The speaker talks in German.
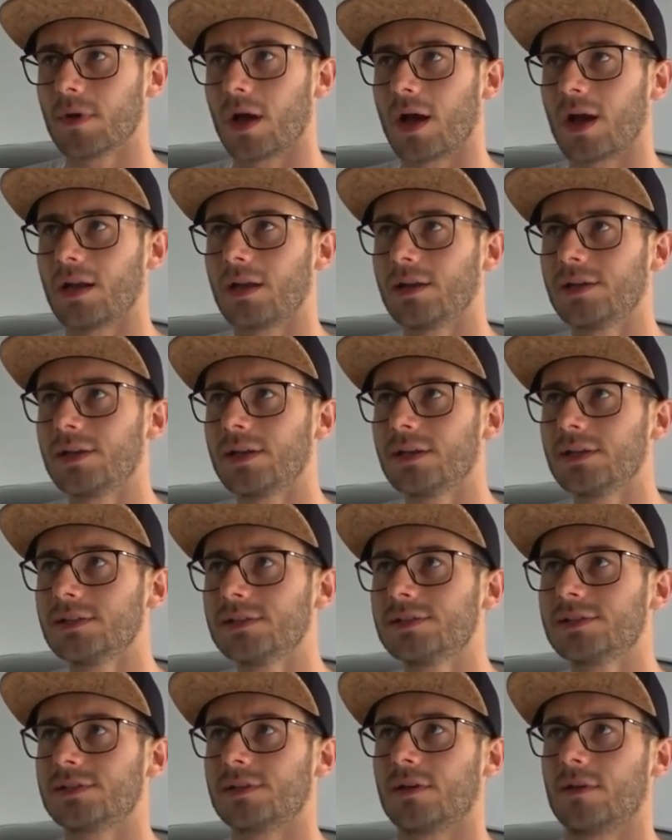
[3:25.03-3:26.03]

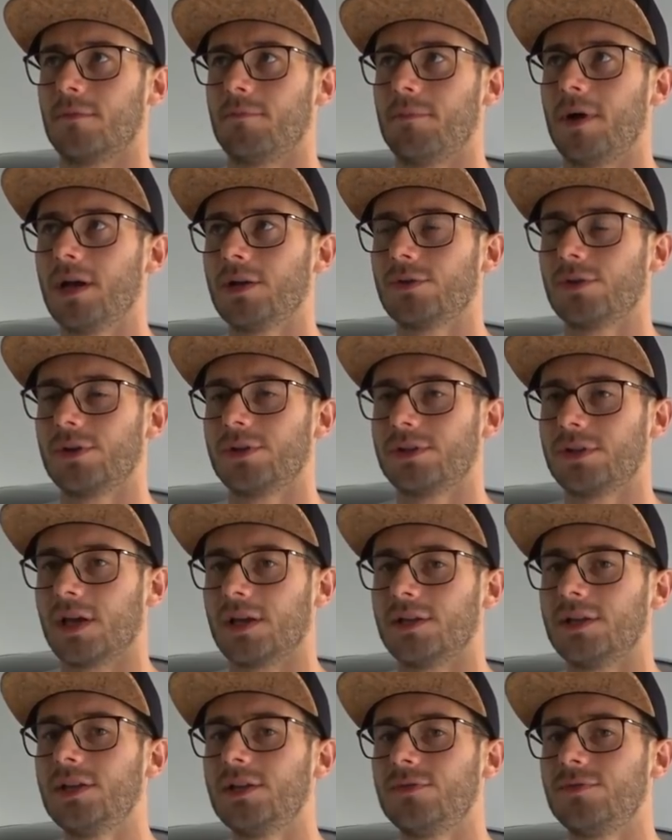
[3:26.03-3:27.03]
allerdings macht euch da
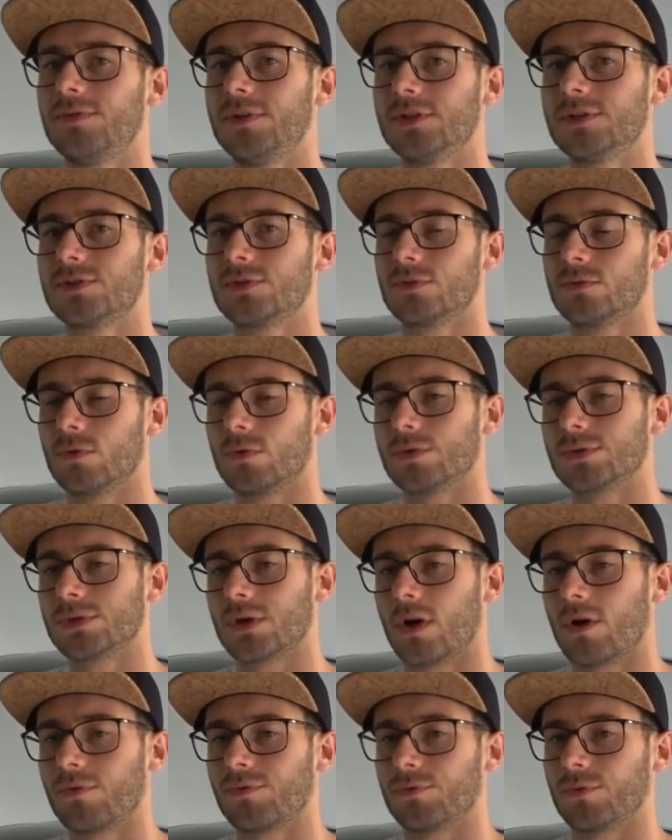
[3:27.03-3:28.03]
nicht viel zu große
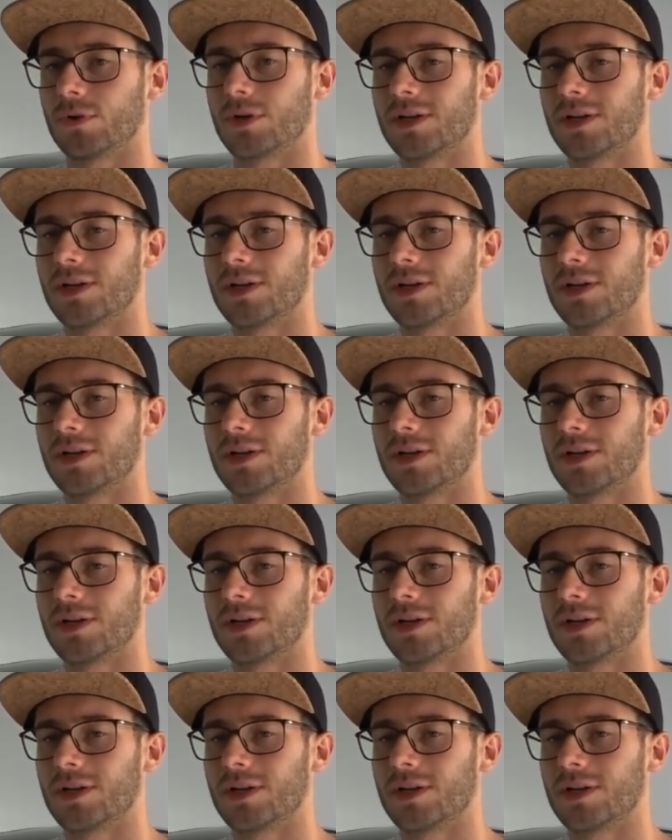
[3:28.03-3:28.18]
Hoffnung.